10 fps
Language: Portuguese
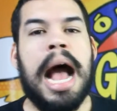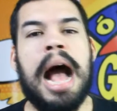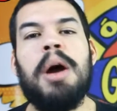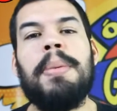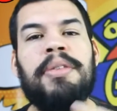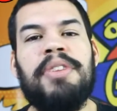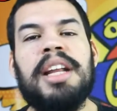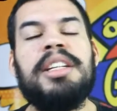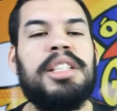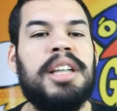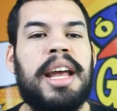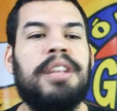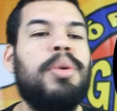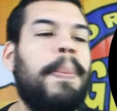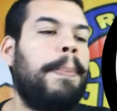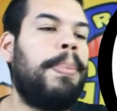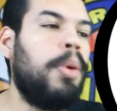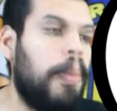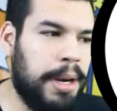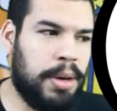a obra vira de direito
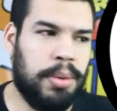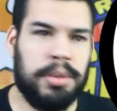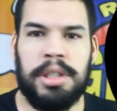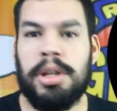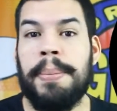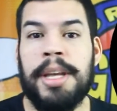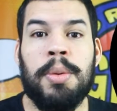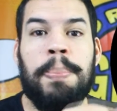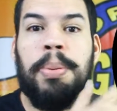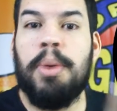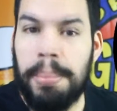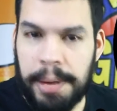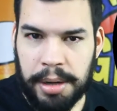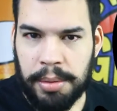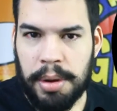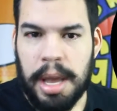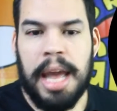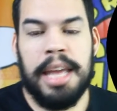público, de domínio público.